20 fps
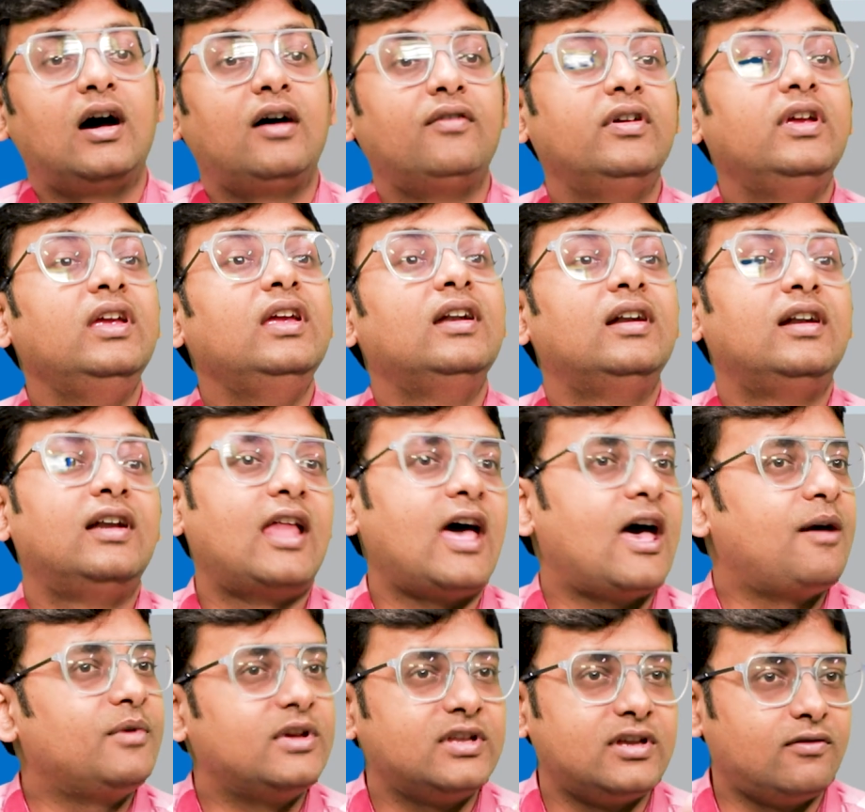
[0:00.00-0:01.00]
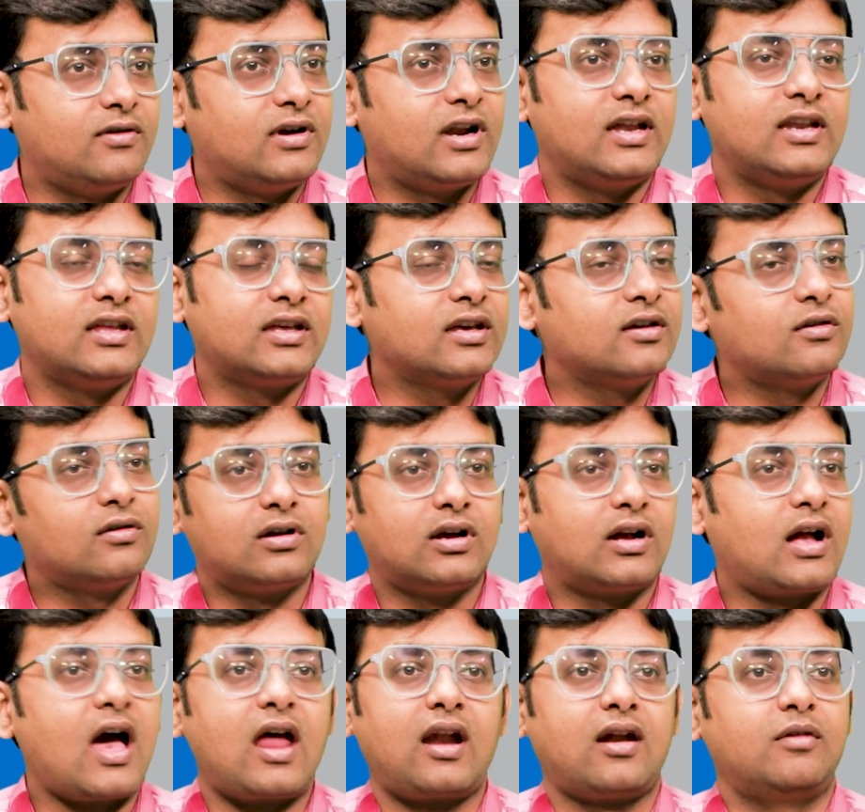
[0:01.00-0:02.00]
అవి డ్యామేజ్ అవ్వడానికి ఒక
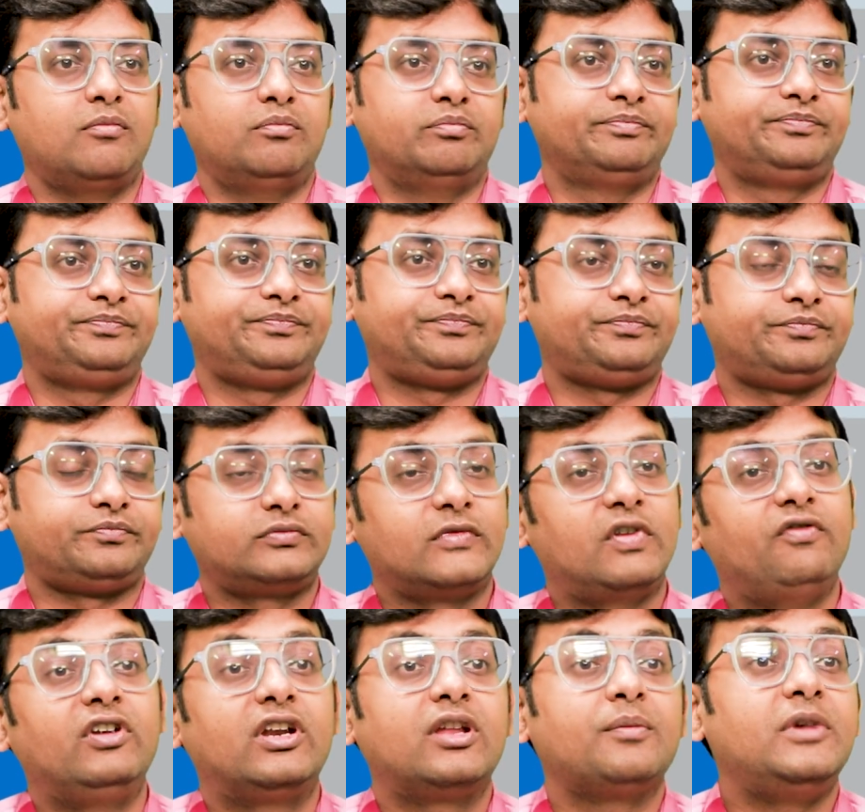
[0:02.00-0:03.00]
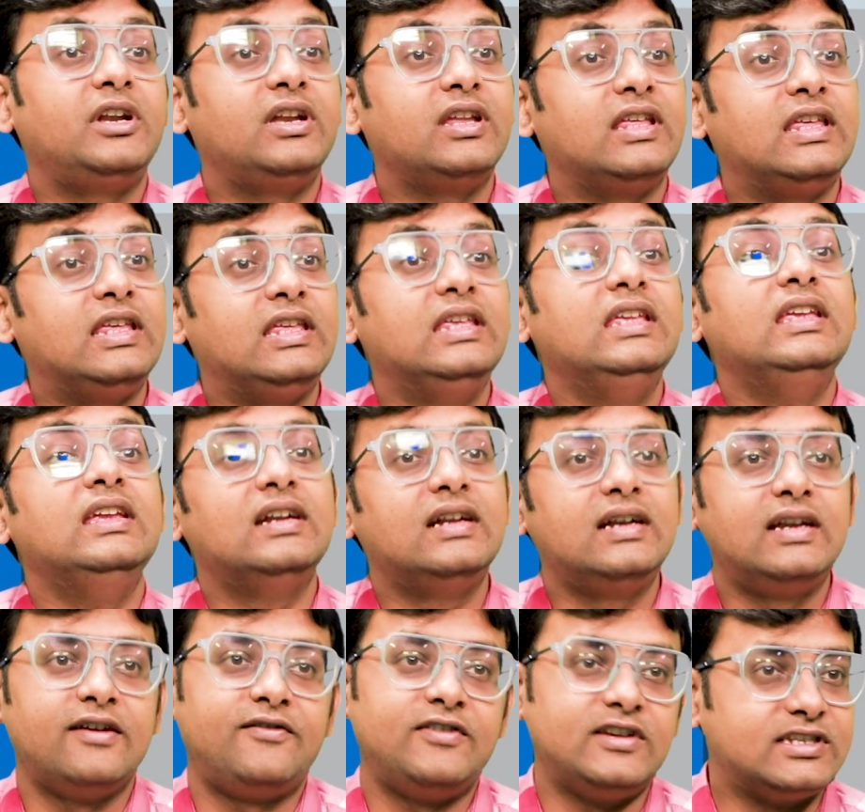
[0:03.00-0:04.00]
కారణం ఓకే విటమిన్ ఈ e
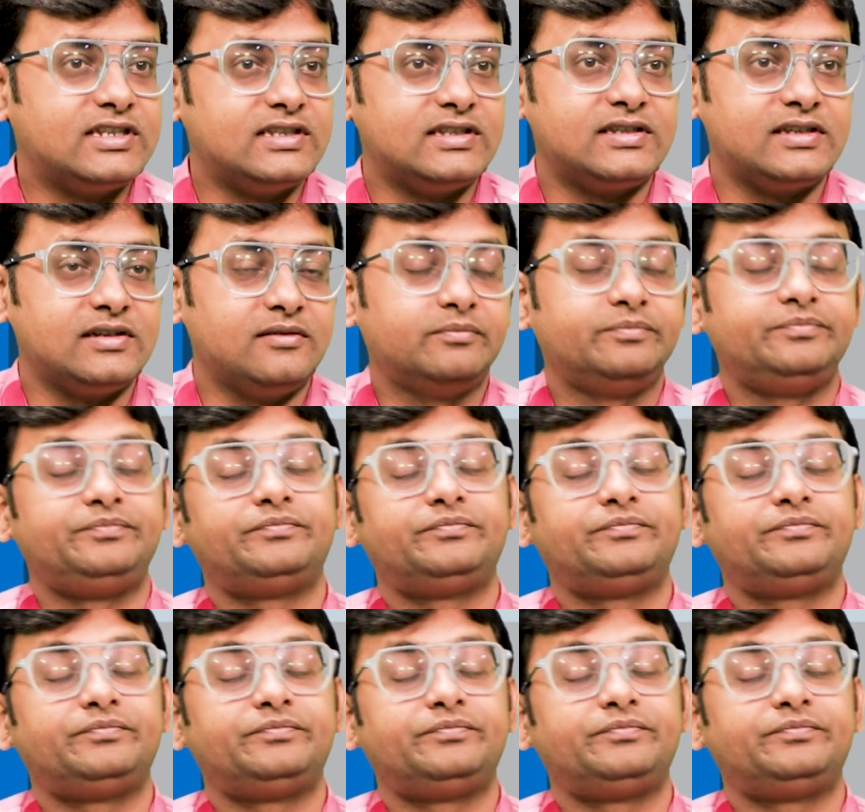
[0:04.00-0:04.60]
డెఫిషియన్సీ